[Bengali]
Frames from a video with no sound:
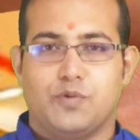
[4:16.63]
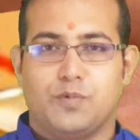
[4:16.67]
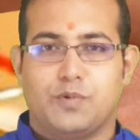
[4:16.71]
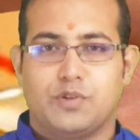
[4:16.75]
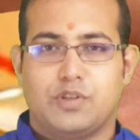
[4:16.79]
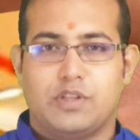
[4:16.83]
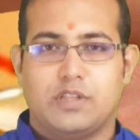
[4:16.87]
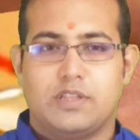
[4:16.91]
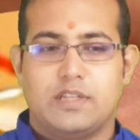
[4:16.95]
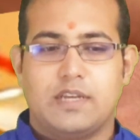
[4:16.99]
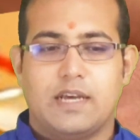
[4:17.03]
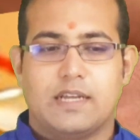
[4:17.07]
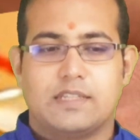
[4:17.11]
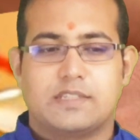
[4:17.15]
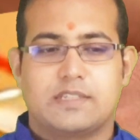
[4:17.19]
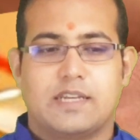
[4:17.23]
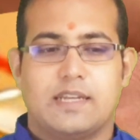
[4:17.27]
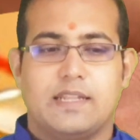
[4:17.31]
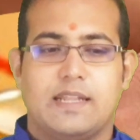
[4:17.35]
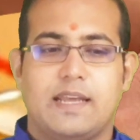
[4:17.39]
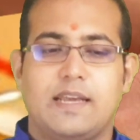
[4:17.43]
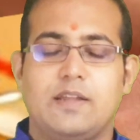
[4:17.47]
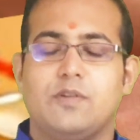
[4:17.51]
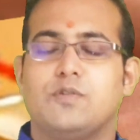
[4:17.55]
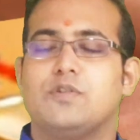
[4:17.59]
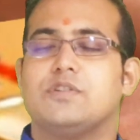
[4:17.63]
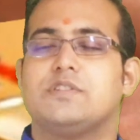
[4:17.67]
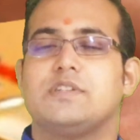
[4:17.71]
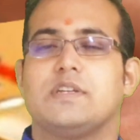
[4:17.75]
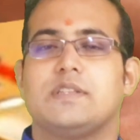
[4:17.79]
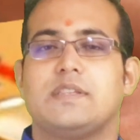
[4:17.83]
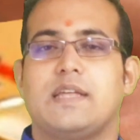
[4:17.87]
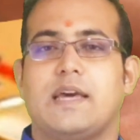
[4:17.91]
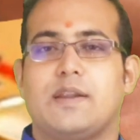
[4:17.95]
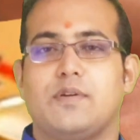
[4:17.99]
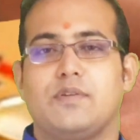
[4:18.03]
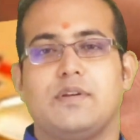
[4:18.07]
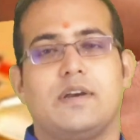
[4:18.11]
শুভতিথি আজকে নেই রয়েছে
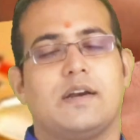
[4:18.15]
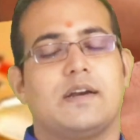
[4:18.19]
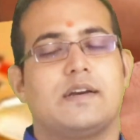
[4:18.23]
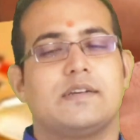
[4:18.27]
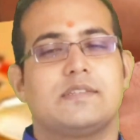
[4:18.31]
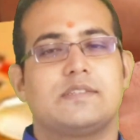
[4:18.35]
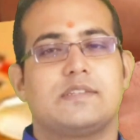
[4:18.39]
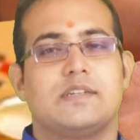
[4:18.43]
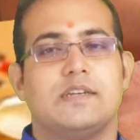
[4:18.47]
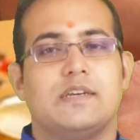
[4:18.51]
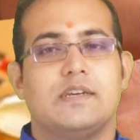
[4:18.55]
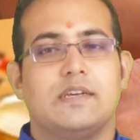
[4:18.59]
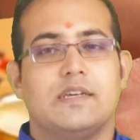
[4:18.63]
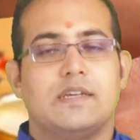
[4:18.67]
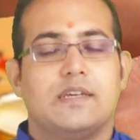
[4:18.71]
তেরোই আগস্ট